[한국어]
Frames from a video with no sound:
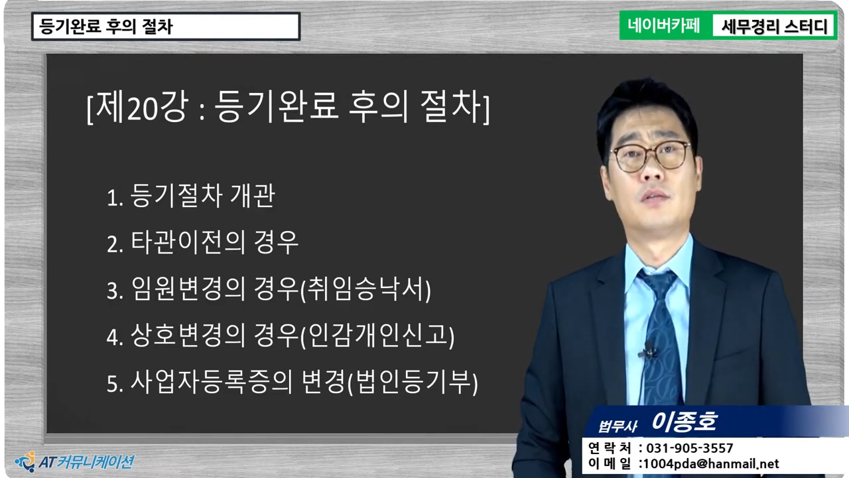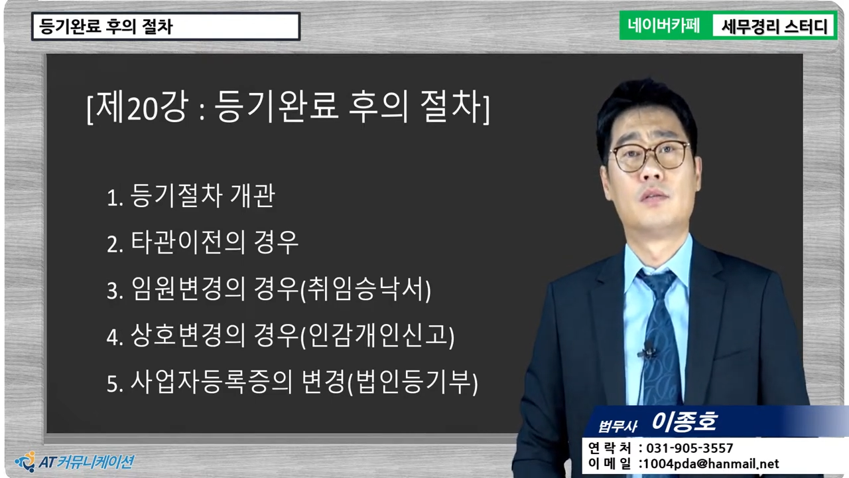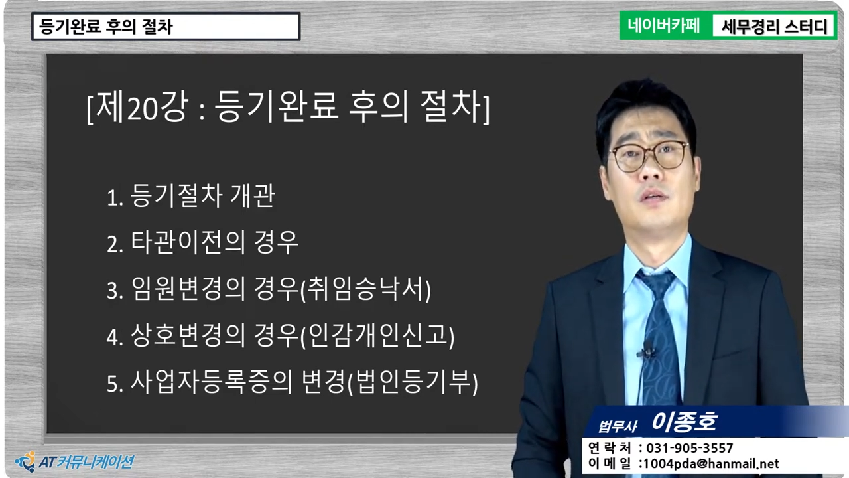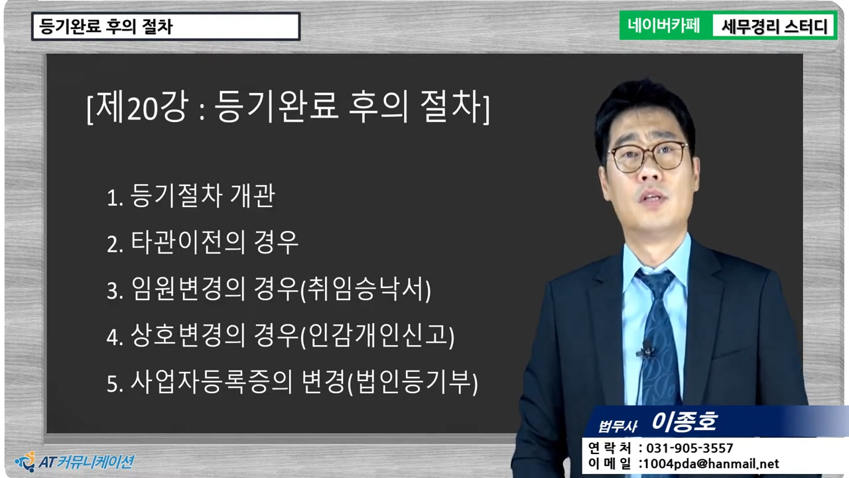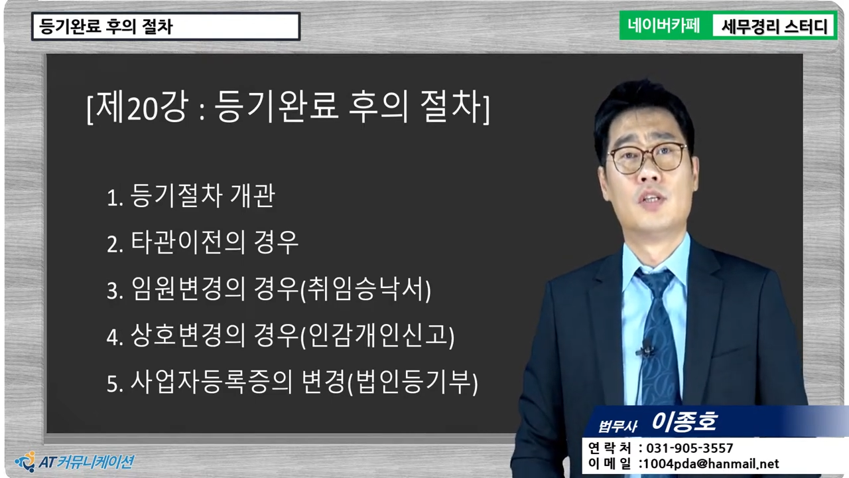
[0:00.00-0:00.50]

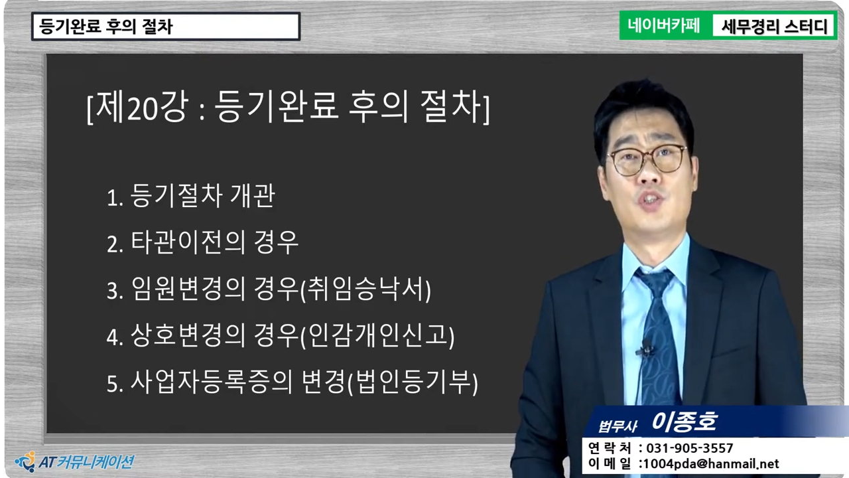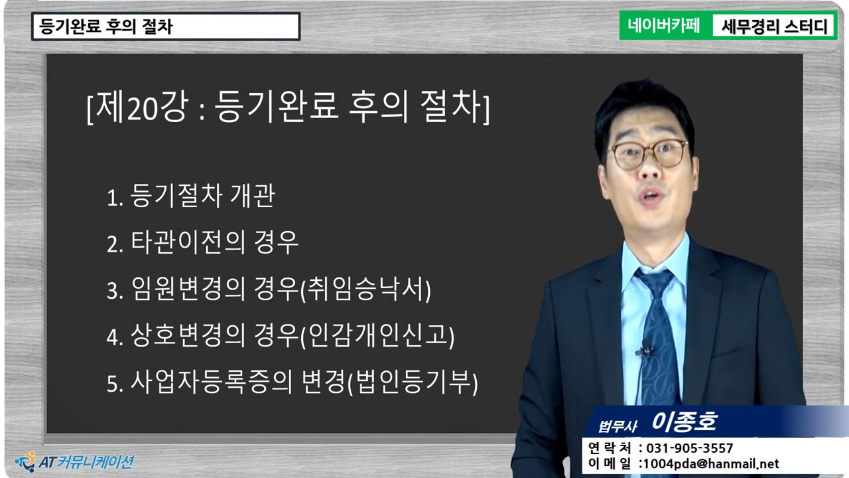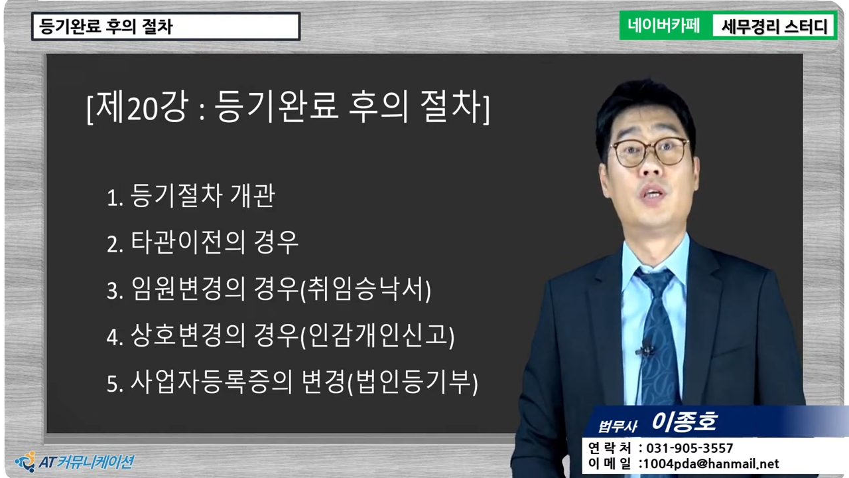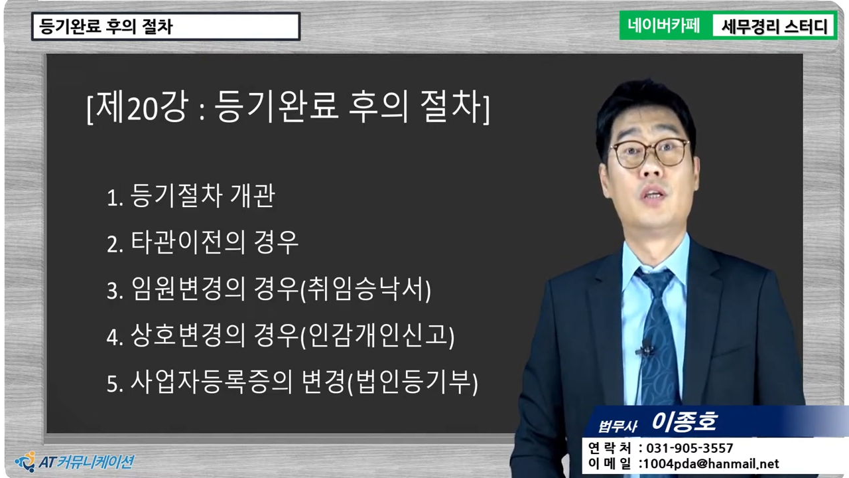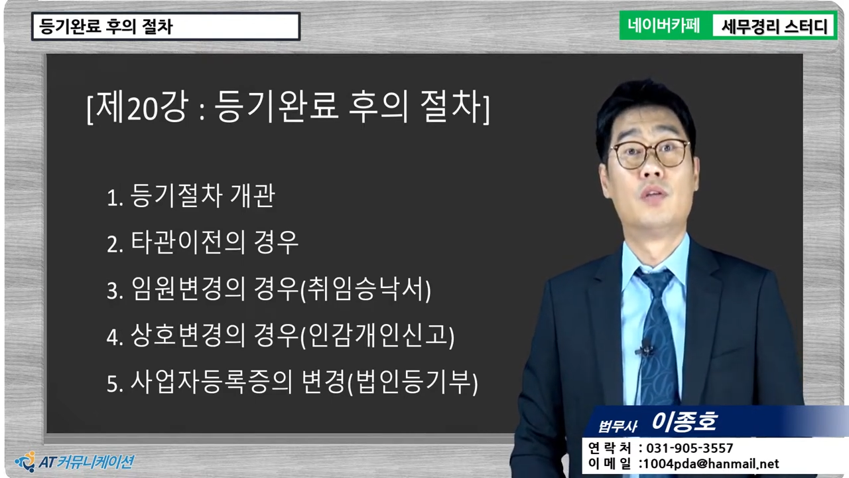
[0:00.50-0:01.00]
그래서
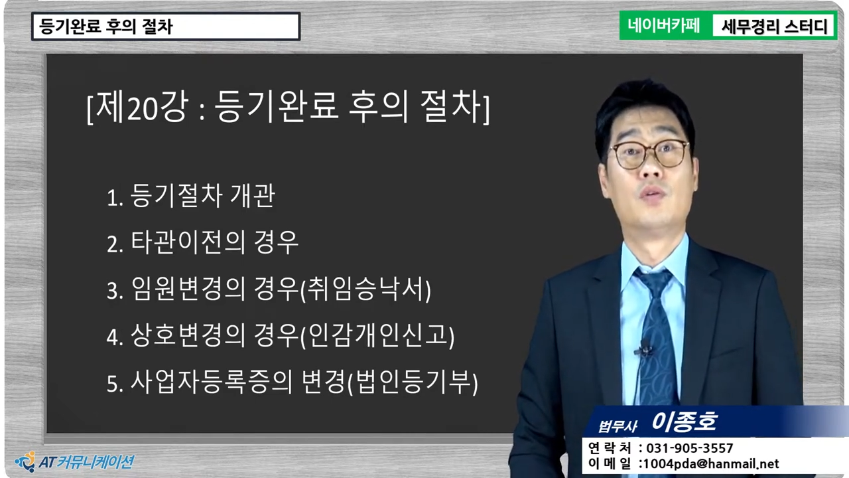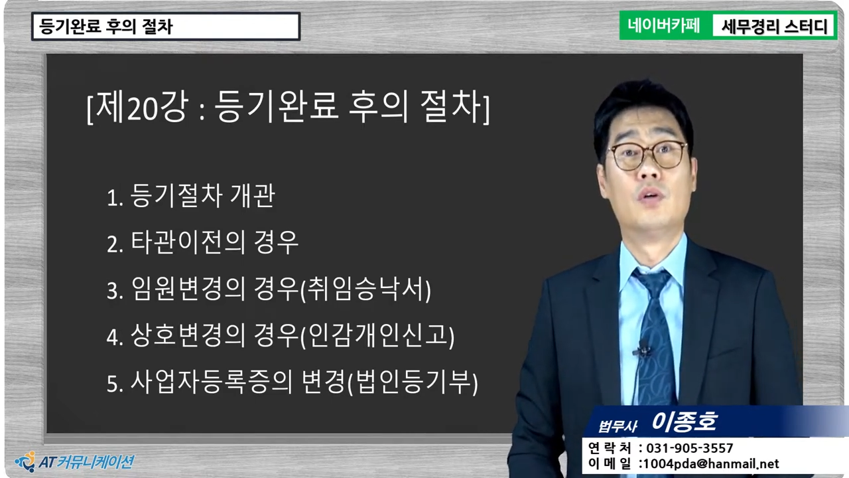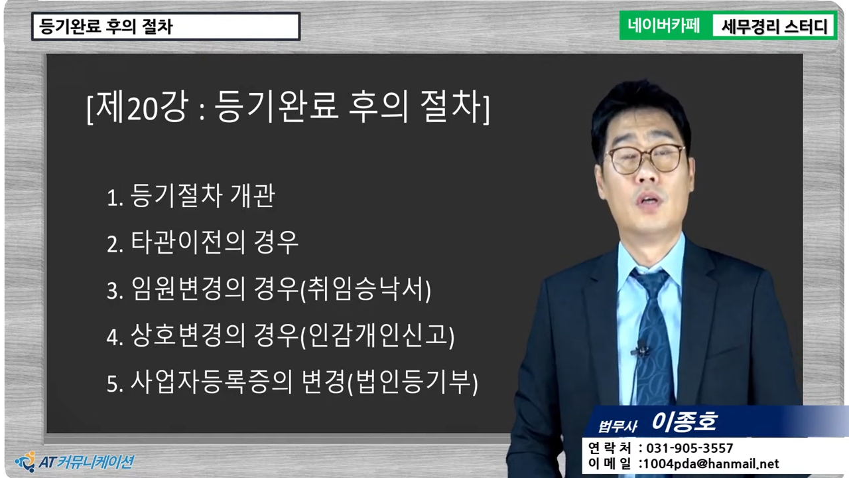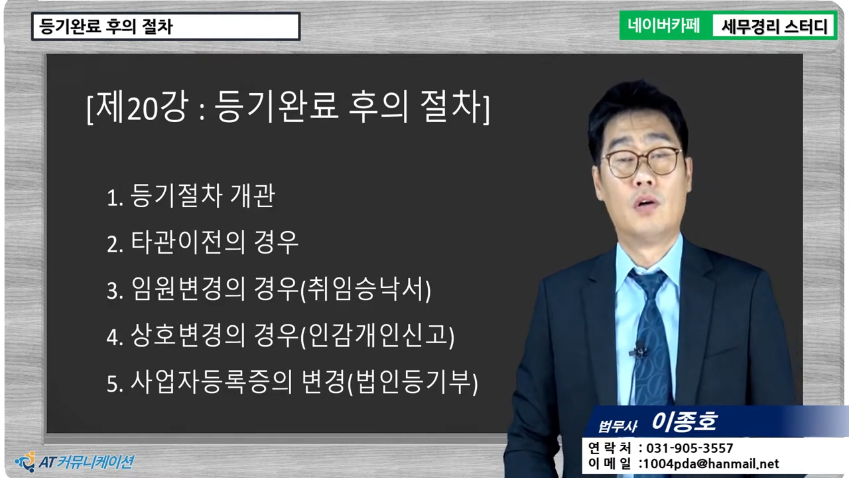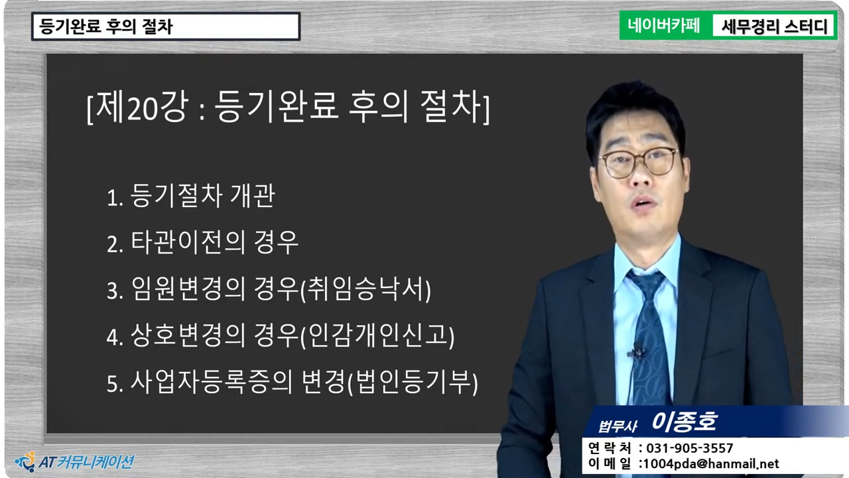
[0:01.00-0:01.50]

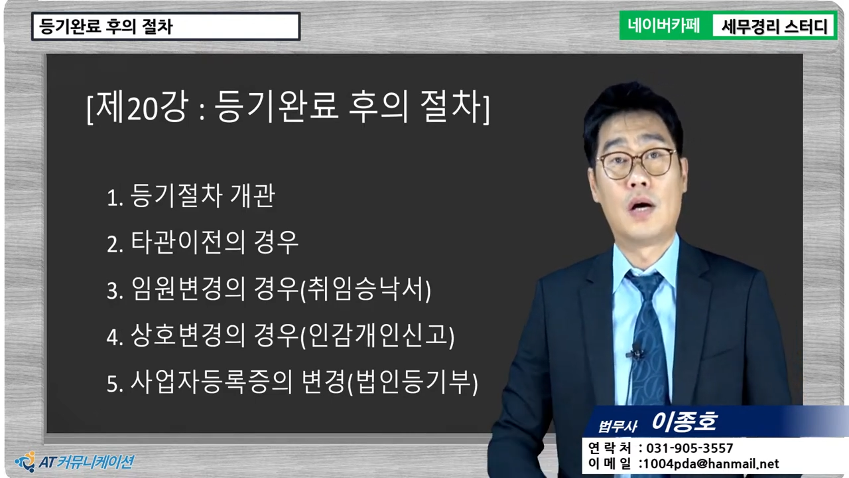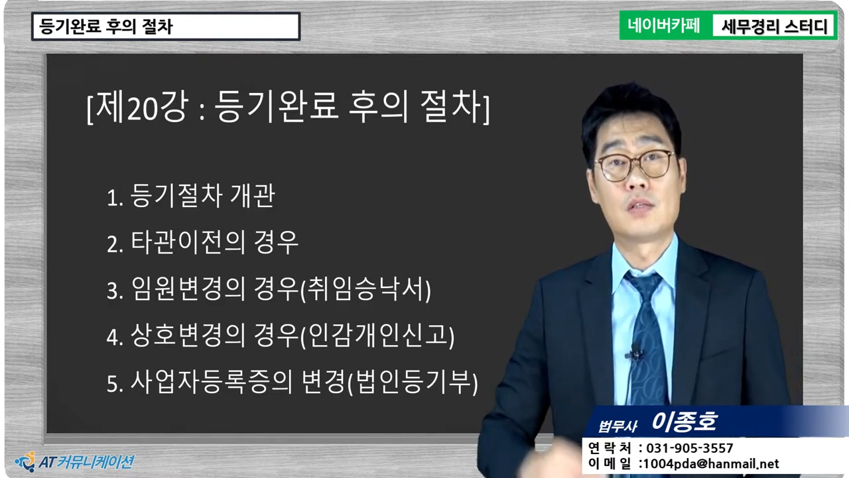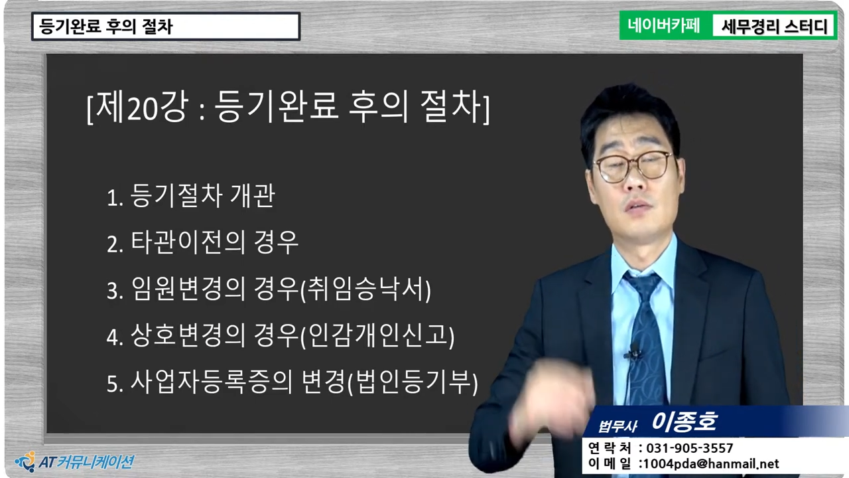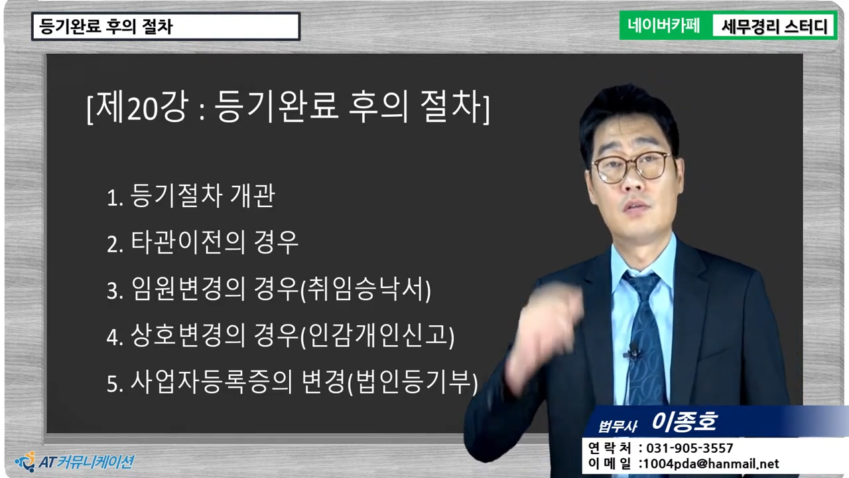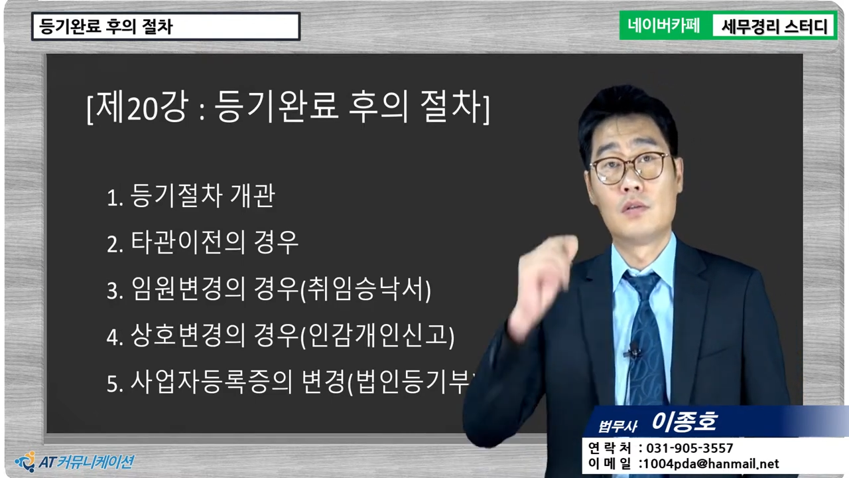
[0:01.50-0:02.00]
저희끼리도 어,
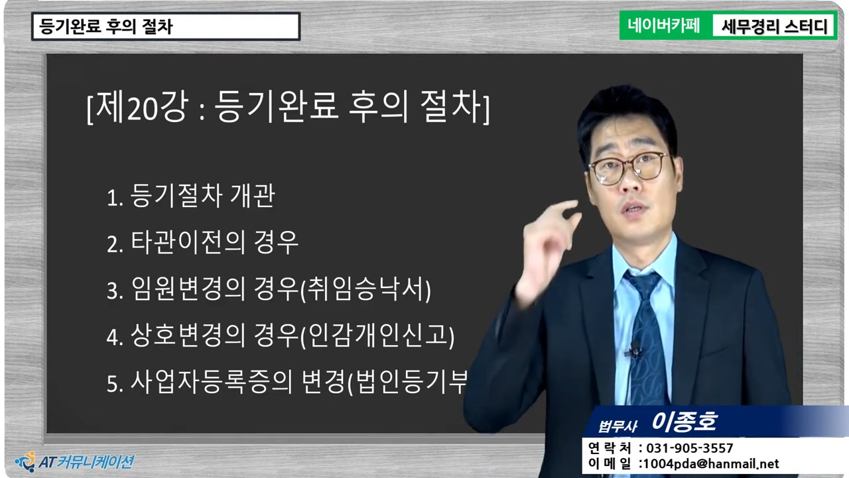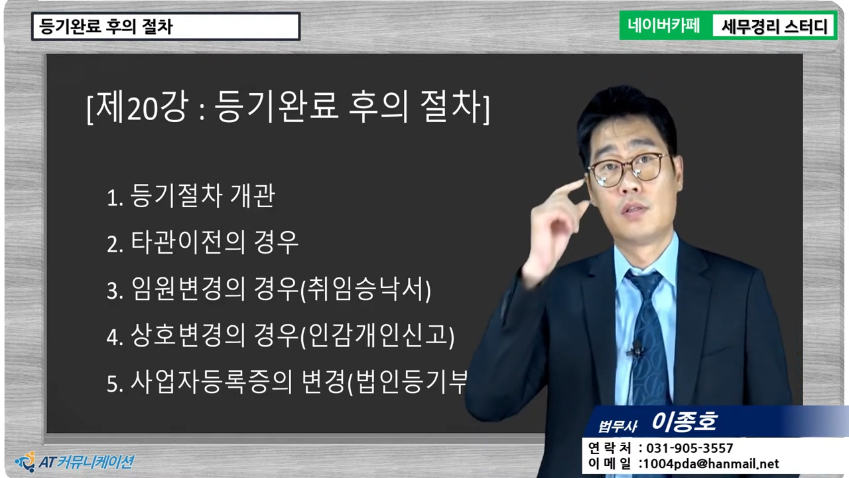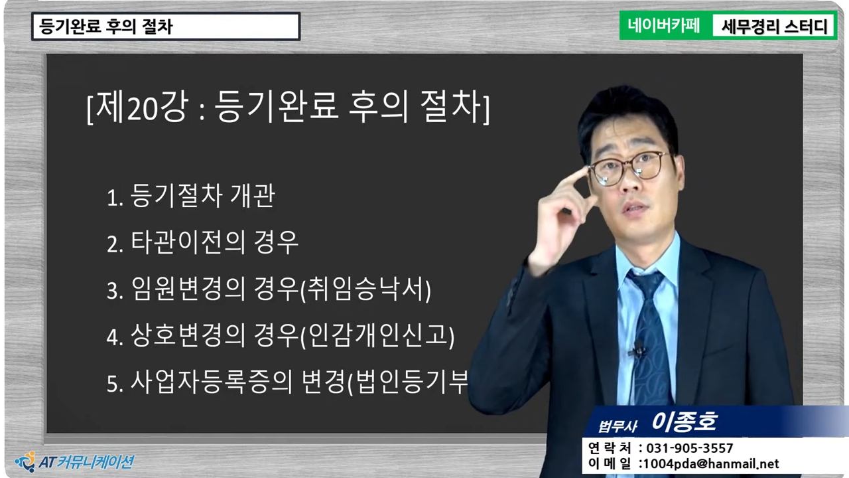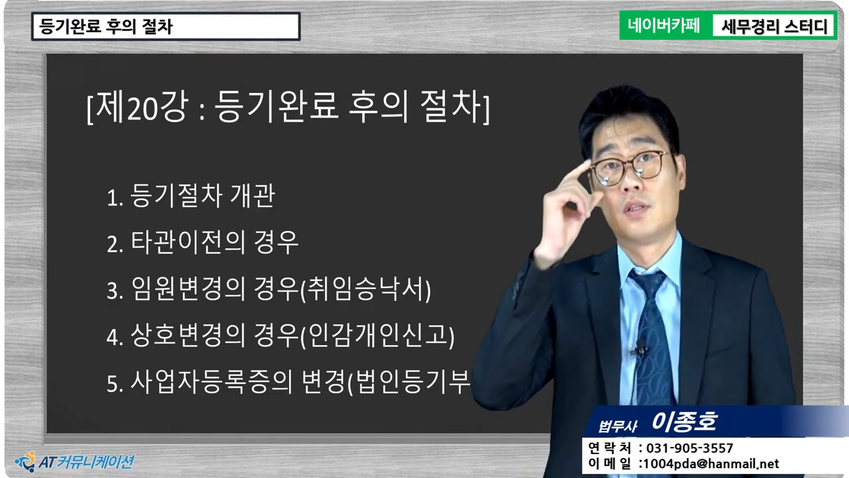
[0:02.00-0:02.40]
화성에서